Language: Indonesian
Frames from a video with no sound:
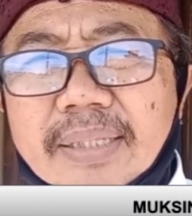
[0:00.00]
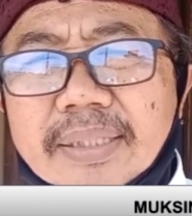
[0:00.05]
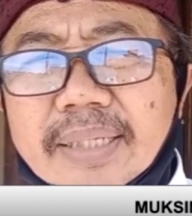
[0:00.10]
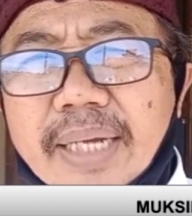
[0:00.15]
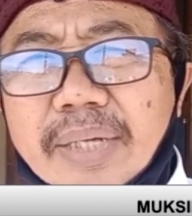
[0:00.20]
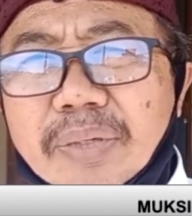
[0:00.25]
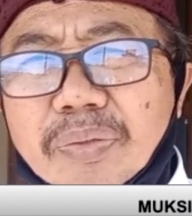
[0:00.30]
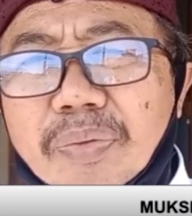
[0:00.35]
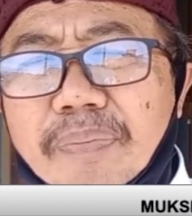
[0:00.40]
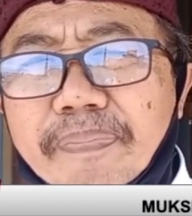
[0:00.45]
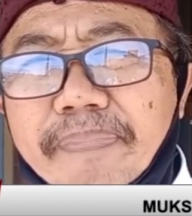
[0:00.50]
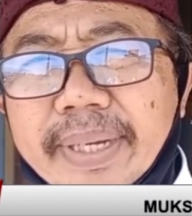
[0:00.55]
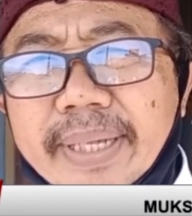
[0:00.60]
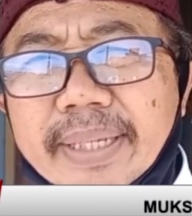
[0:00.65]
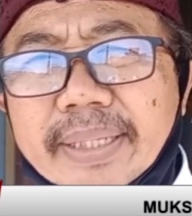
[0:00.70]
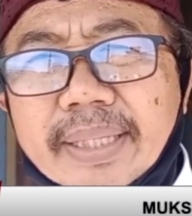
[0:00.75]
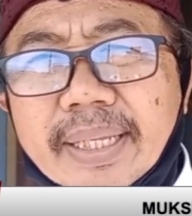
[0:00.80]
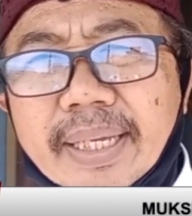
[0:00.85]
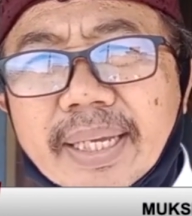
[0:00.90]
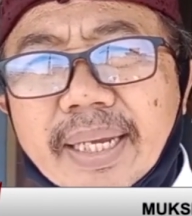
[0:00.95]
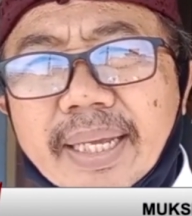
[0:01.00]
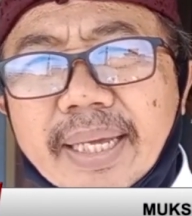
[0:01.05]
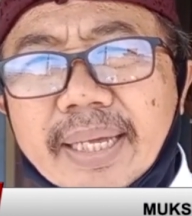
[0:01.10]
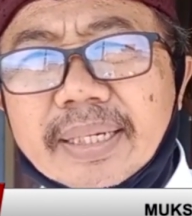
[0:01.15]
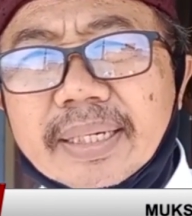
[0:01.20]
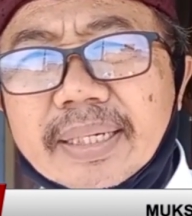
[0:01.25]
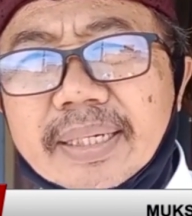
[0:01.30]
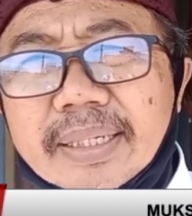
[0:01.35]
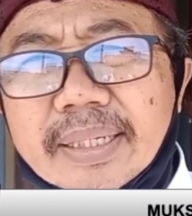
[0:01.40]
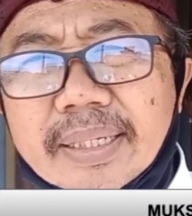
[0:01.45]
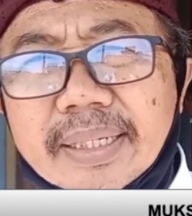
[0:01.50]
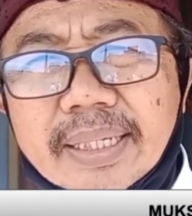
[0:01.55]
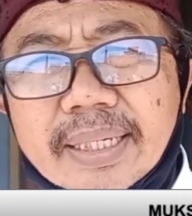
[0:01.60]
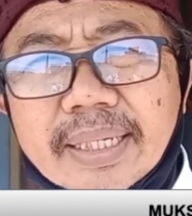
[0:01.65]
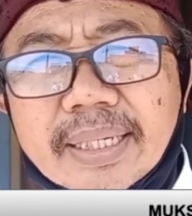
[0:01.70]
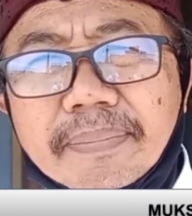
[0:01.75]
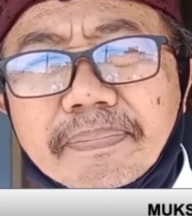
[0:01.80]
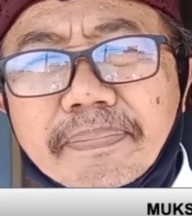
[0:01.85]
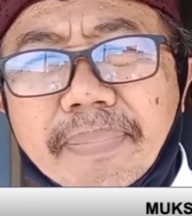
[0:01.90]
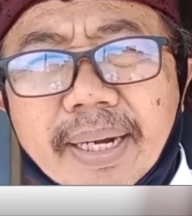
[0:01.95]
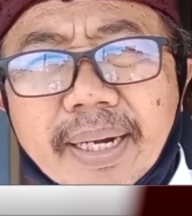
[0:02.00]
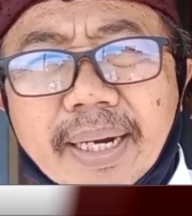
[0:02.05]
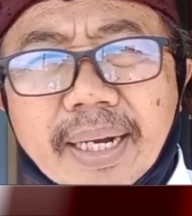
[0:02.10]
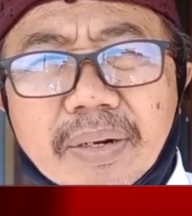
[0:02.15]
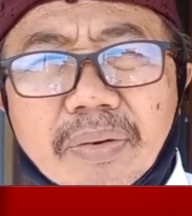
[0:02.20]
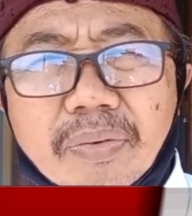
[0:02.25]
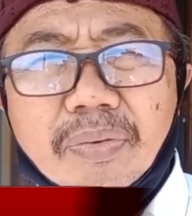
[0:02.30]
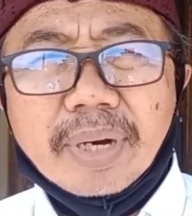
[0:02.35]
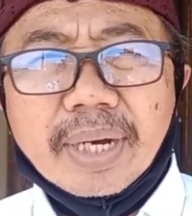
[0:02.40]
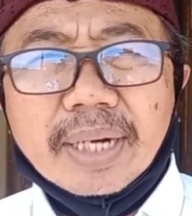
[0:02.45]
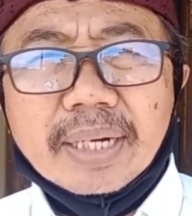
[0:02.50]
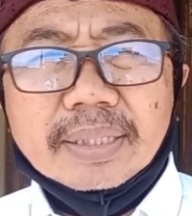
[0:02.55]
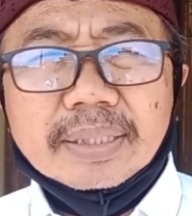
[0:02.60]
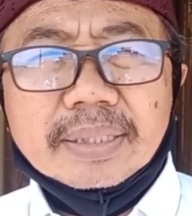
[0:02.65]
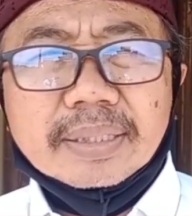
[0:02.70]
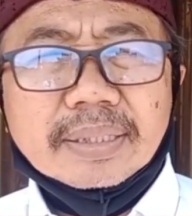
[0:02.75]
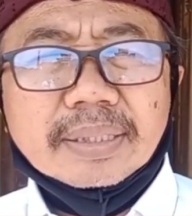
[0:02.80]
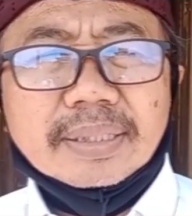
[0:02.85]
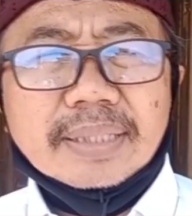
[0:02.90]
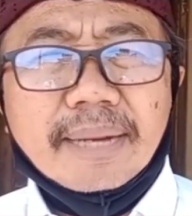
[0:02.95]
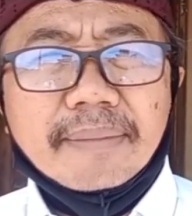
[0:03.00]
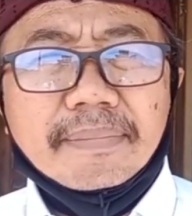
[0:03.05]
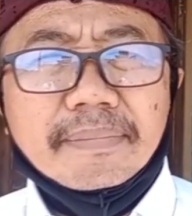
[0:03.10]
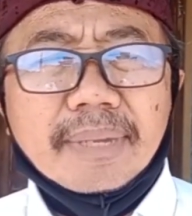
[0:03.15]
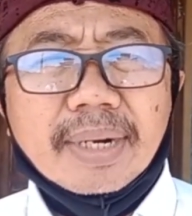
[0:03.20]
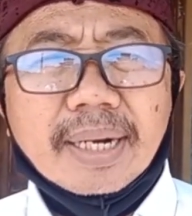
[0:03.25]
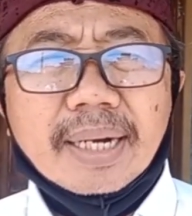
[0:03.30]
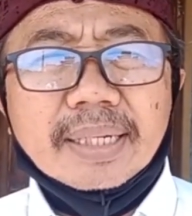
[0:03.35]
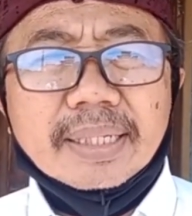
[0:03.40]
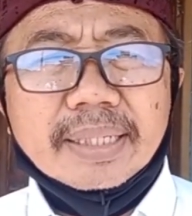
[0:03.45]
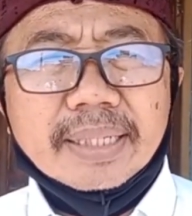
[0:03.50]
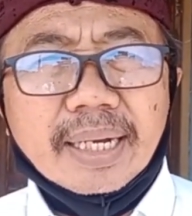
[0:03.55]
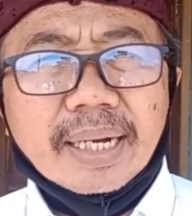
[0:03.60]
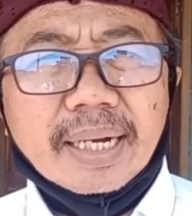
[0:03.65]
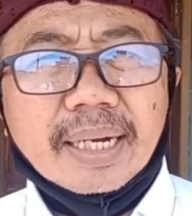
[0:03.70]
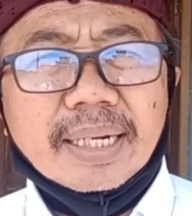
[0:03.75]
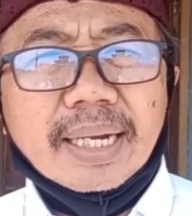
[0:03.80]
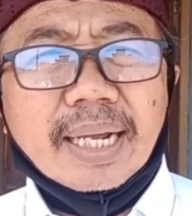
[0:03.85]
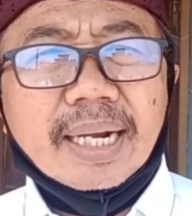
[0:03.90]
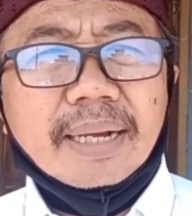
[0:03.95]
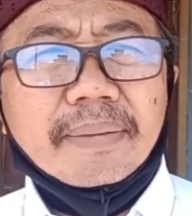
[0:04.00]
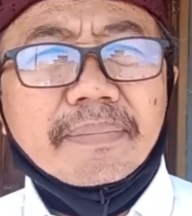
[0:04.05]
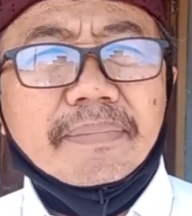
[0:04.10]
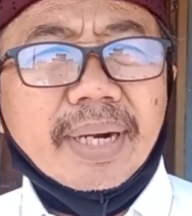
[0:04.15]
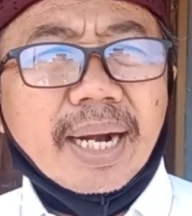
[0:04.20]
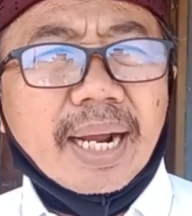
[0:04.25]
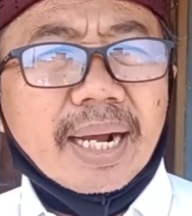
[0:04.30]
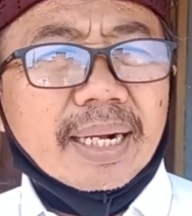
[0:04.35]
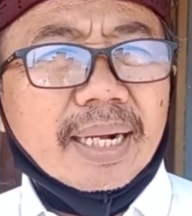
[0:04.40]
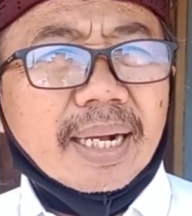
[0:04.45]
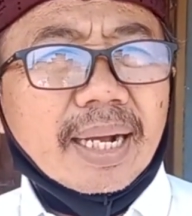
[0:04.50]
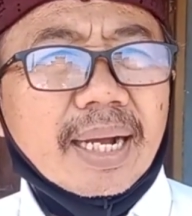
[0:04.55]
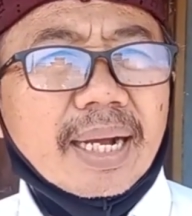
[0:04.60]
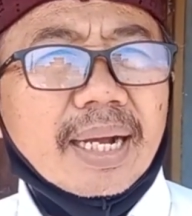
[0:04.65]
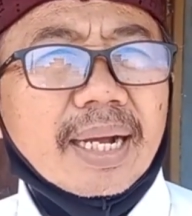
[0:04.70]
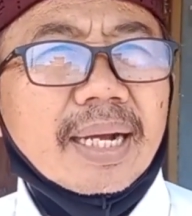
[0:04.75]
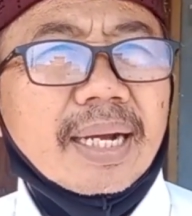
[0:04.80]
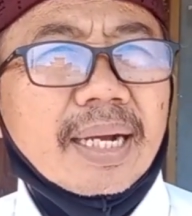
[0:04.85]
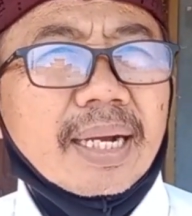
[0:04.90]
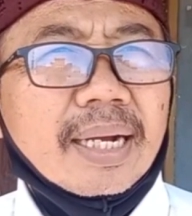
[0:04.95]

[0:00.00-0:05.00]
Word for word: yaitu PT LED di Madaguar sambal ya dalam rangka